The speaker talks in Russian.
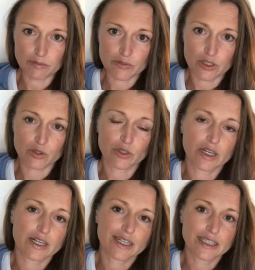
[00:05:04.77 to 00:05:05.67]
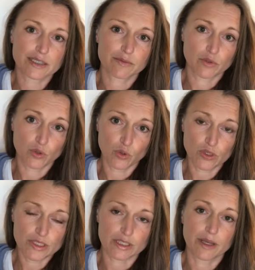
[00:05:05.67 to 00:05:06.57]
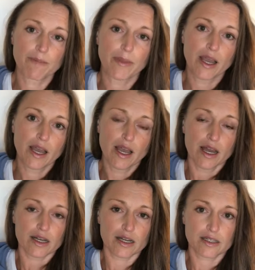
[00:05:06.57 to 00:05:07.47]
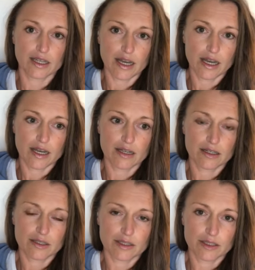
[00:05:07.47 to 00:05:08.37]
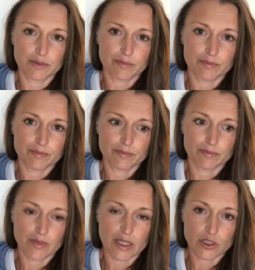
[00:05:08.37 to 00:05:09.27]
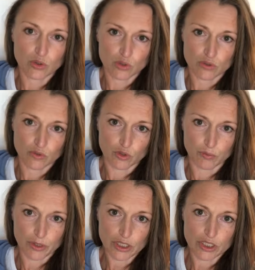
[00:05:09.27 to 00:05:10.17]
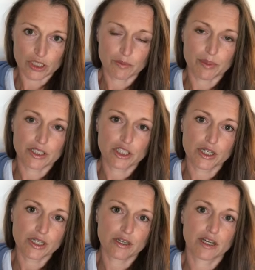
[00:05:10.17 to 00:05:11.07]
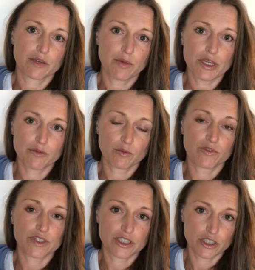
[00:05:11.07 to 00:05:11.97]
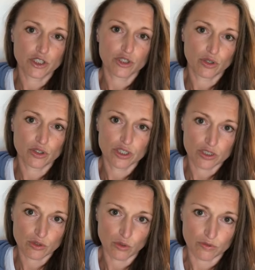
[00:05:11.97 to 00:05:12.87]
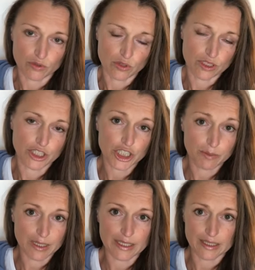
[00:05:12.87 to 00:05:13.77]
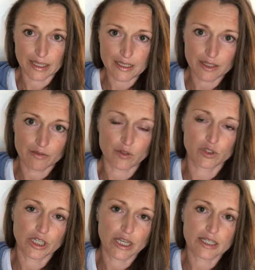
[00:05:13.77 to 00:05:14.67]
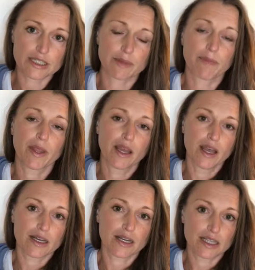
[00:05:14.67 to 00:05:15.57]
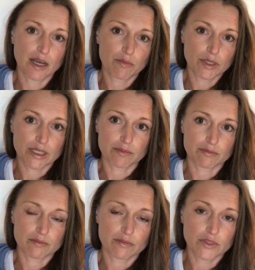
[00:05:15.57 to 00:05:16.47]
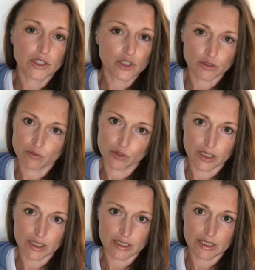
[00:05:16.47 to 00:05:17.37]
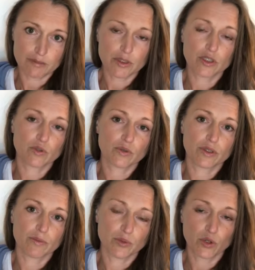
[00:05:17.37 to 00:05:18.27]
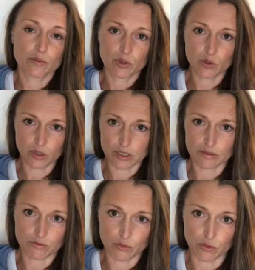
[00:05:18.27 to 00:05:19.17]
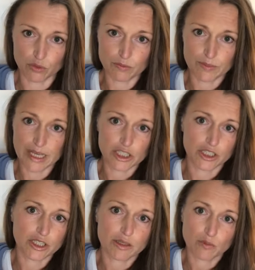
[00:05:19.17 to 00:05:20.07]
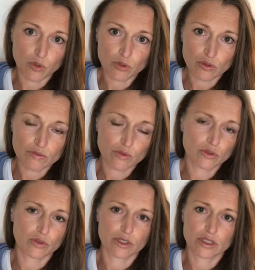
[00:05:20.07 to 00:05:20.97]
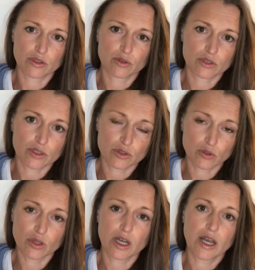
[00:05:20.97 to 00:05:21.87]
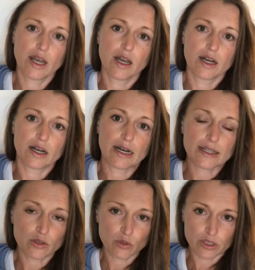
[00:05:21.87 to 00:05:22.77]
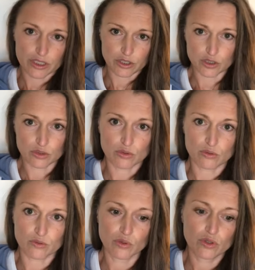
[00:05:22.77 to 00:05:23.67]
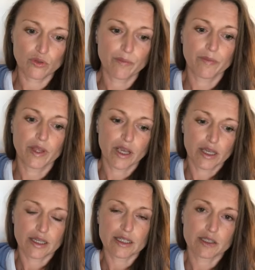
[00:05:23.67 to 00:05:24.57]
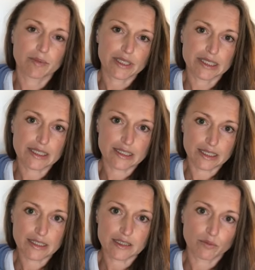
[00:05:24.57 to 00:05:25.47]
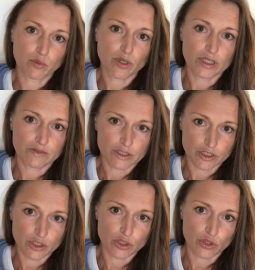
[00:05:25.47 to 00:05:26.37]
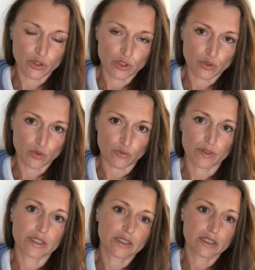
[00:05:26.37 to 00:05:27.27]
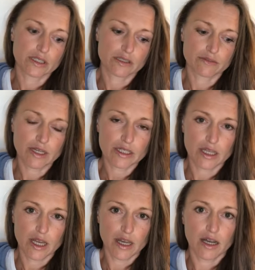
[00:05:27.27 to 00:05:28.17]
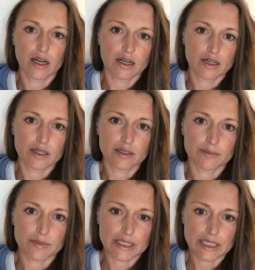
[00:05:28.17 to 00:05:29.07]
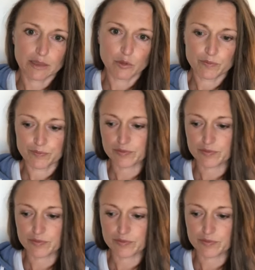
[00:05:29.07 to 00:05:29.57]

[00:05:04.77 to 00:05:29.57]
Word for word: в который организм входит, когда э, отсутствует пища на протяжении как минимум 24 часов. То есть режим голодания включается когда мы ничего не едим и, и пьем только воду, даже не лимонную воду, не какой-то сок, а, а только чистую воду, и этот процесс длится более 24 часов. Энтони называет э, схему.